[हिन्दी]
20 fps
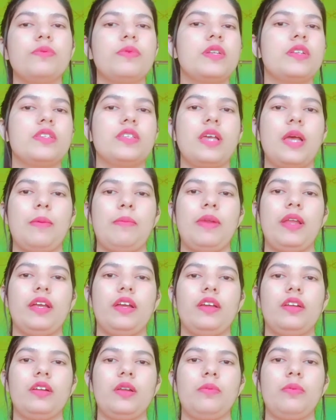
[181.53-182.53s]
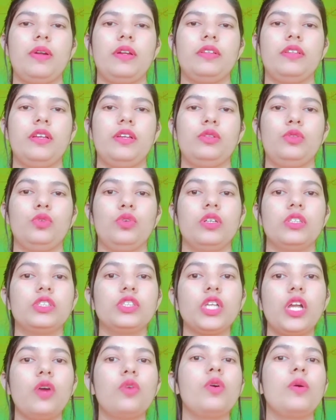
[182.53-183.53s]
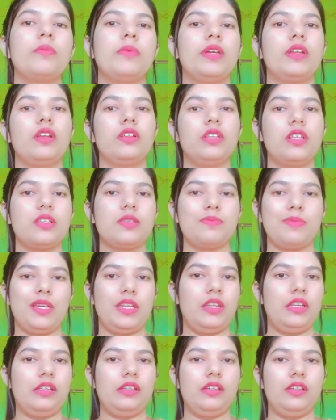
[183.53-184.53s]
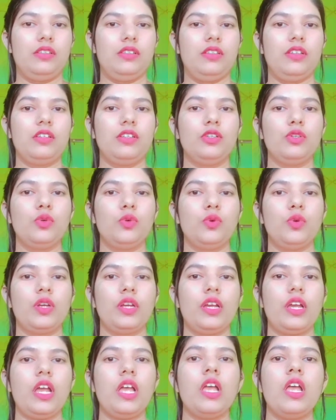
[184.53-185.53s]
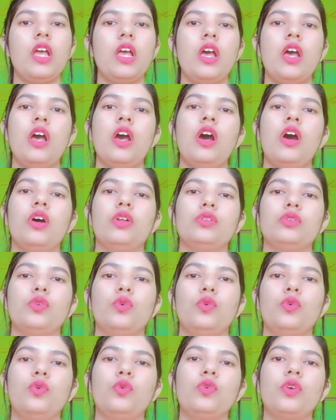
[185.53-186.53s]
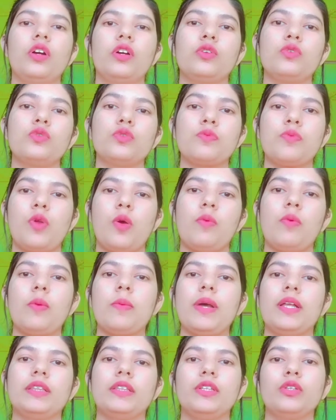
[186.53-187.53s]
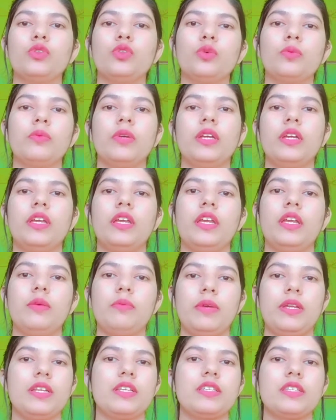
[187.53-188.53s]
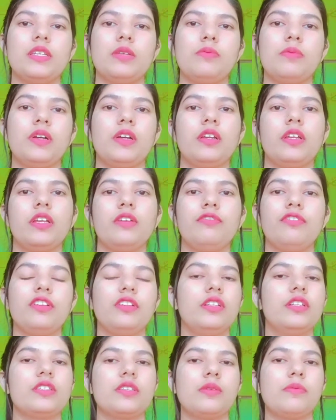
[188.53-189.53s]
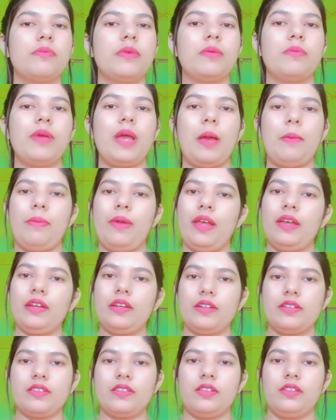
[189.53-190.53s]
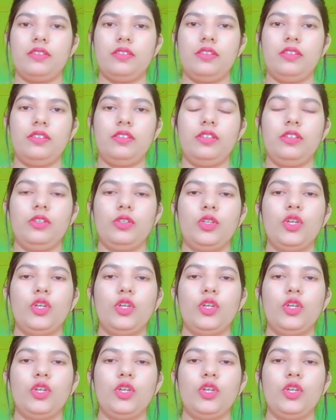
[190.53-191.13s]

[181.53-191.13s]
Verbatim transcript: फिर से अप्लाई करना पड़ता है तो अच्छा हुआ मेरा दस महीने के अंदर ही हो गया तो अगर कुछ प्रॉब्लम आती है तो मैं एक महीने स्किप करके फिर दिसंबर में अप्लाई कर सकती थी